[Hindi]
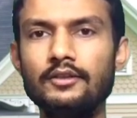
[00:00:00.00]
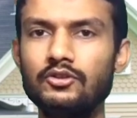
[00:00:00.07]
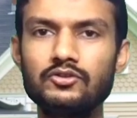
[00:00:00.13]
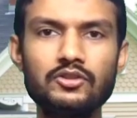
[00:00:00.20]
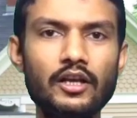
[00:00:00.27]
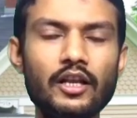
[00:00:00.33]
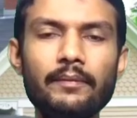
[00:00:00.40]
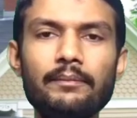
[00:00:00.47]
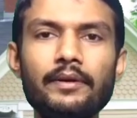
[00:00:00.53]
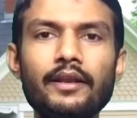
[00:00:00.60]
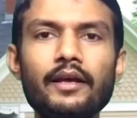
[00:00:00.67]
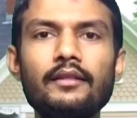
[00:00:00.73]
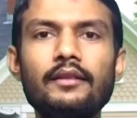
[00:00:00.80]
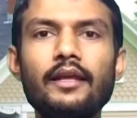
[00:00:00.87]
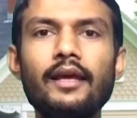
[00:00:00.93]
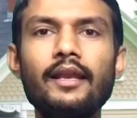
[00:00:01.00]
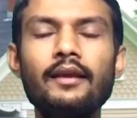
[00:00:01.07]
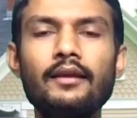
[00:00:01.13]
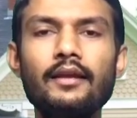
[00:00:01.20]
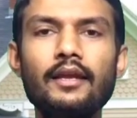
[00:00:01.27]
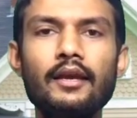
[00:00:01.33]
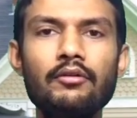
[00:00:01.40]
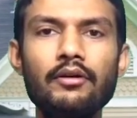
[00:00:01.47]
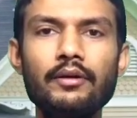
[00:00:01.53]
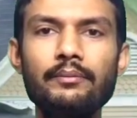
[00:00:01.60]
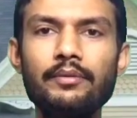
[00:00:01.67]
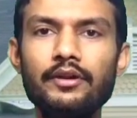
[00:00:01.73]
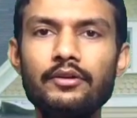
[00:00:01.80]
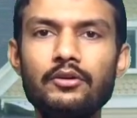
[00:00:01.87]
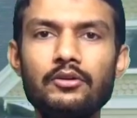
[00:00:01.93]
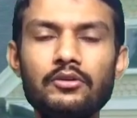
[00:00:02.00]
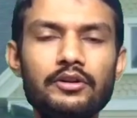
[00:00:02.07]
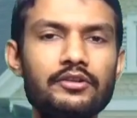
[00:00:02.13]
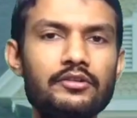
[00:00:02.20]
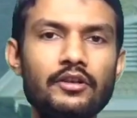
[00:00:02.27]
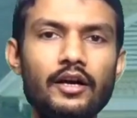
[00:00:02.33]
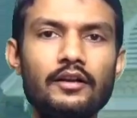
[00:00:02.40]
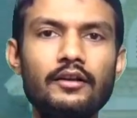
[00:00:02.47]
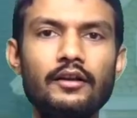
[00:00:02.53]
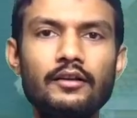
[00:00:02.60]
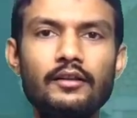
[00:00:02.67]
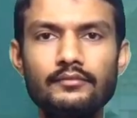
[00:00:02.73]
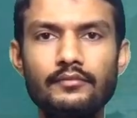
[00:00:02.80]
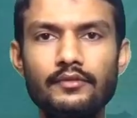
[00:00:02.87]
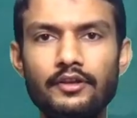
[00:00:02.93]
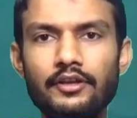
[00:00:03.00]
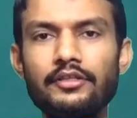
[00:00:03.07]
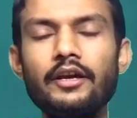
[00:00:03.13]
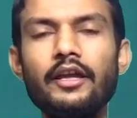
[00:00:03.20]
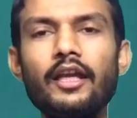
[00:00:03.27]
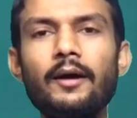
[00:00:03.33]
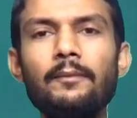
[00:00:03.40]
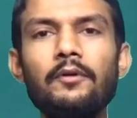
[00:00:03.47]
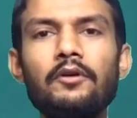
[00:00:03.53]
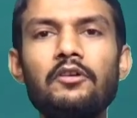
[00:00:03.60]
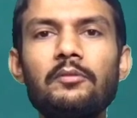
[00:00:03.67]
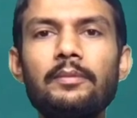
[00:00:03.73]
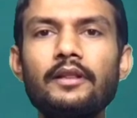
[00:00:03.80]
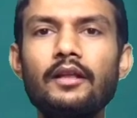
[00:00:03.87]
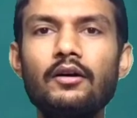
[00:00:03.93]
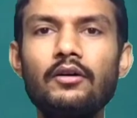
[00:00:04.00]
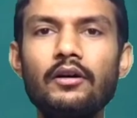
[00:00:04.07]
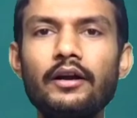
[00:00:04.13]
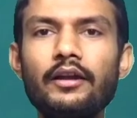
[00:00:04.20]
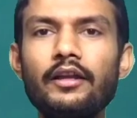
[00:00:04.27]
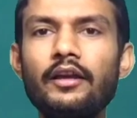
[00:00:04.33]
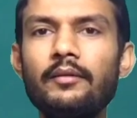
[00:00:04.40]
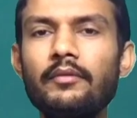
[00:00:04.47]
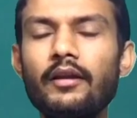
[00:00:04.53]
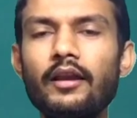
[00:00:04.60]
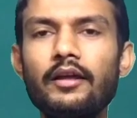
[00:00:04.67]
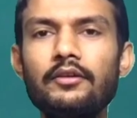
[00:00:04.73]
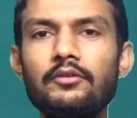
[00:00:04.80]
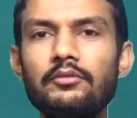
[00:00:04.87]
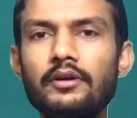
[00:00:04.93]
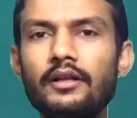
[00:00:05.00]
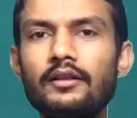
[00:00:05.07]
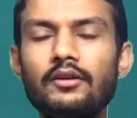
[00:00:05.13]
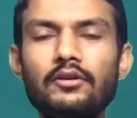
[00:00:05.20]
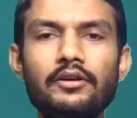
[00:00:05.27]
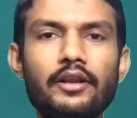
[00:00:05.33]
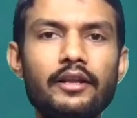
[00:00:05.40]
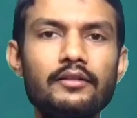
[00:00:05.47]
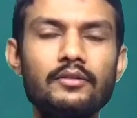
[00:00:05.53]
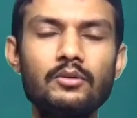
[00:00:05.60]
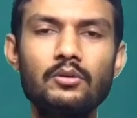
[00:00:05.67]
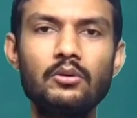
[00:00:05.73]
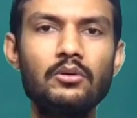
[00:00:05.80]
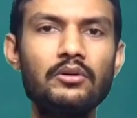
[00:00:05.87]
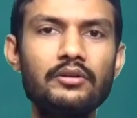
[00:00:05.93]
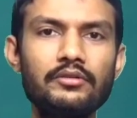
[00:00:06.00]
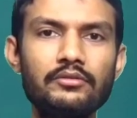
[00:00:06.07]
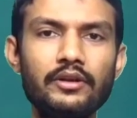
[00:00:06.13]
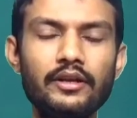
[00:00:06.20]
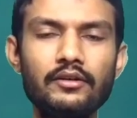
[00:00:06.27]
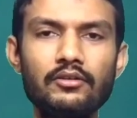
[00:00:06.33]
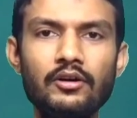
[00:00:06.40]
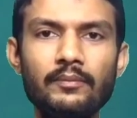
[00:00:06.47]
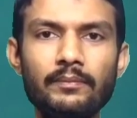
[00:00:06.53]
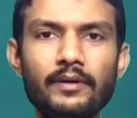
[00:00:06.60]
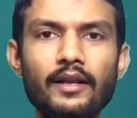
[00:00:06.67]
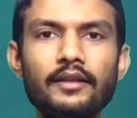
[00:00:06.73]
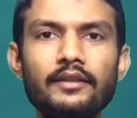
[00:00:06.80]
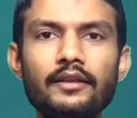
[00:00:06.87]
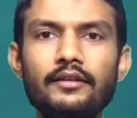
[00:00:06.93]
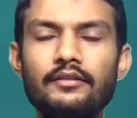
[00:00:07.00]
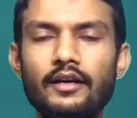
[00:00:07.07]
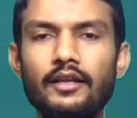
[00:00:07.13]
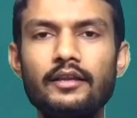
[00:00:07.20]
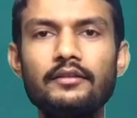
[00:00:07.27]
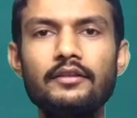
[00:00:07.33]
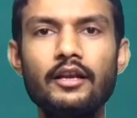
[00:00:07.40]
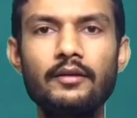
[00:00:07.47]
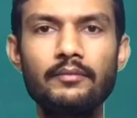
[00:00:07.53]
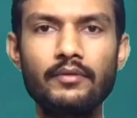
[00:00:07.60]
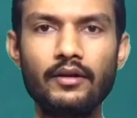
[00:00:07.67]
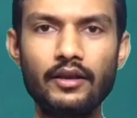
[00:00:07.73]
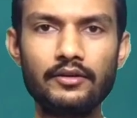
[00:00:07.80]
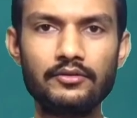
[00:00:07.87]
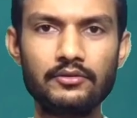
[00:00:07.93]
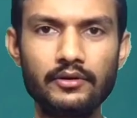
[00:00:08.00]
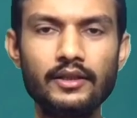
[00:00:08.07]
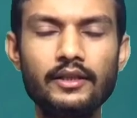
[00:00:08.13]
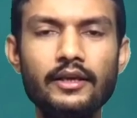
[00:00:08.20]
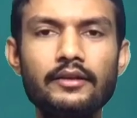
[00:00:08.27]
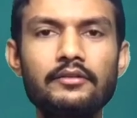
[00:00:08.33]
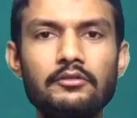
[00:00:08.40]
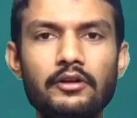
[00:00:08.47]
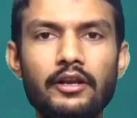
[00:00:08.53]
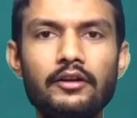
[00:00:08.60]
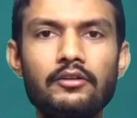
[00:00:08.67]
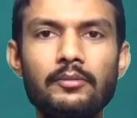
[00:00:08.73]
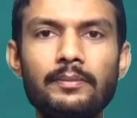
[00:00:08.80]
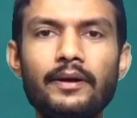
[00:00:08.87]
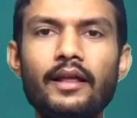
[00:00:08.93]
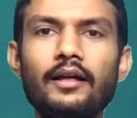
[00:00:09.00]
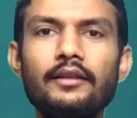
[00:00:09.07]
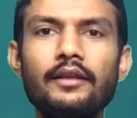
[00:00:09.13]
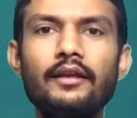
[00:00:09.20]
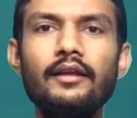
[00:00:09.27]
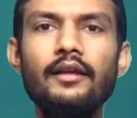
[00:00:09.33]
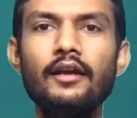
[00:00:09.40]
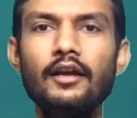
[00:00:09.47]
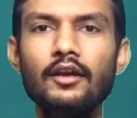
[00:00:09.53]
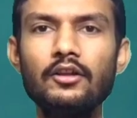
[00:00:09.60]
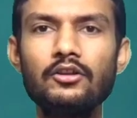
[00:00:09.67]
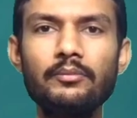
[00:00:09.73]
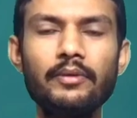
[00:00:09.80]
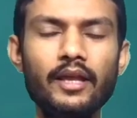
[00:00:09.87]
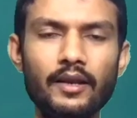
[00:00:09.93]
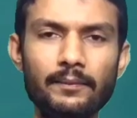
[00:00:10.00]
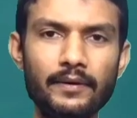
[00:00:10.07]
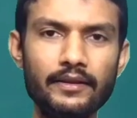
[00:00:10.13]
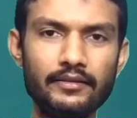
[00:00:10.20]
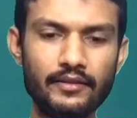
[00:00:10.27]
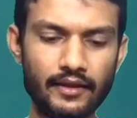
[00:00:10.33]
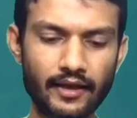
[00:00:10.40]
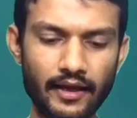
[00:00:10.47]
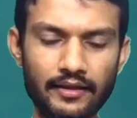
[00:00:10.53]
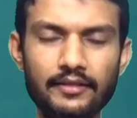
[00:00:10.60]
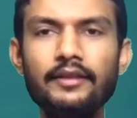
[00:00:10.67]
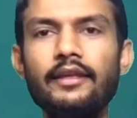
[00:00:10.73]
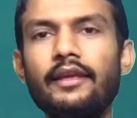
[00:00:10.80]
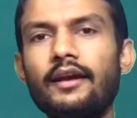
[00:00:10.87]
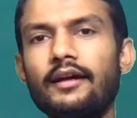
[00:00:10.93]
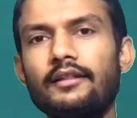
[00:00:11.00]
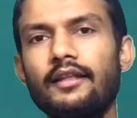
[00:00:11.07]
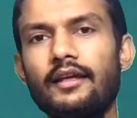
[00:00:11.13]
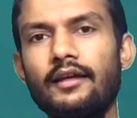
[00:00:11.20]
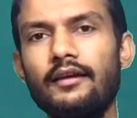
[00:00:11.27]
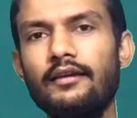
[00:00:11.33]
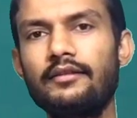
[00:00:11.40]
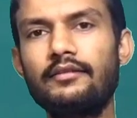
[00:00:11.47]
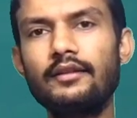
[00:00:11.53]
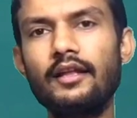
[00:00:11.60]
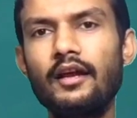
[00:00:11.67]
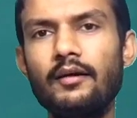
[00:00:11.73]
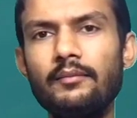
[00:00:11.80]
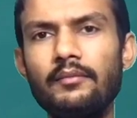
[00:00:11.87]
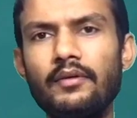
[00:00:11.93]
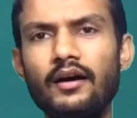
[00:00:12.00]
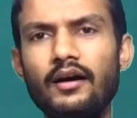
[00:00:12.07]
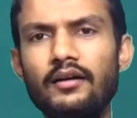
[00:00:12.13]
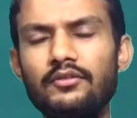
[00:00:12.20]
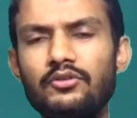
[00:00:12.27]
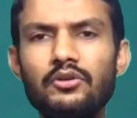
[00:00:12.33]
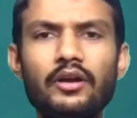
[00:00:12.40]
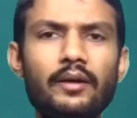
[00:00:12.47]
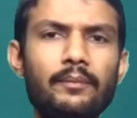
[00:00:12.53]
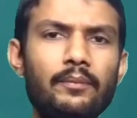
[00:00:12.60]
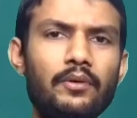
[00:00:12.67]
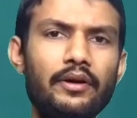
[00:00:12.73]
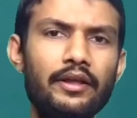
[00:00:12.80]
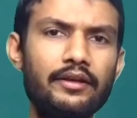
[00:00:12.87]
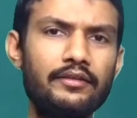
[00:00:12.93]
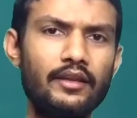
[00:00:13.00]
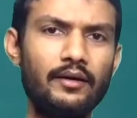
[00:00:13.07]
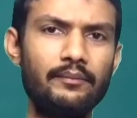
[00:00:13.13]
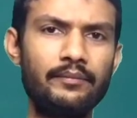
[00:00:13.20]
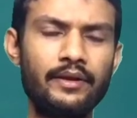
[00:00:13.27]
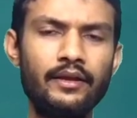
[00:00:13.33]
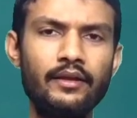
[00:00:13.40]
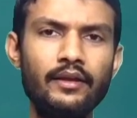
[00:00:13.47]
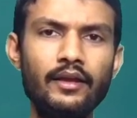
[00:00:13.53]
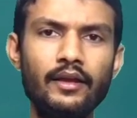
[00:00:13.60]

तो चलिए बिना देर किए हुए वीडियो को स्टार्ट करते हैं जैसा कि आप लोग को पता होगा कि हम क्लास ट्वेल्थ और टेंथ दोनों स्टूडेंट को हम पढ़ाते हैं ज़्यादातर हम क्लास ट्वेल्थ के स्टूडेंट को पढ़ाते हैं तो मेरे पास शिकायत ये आता है कि सर हम जो है बोर्ड एग्ज़ाम में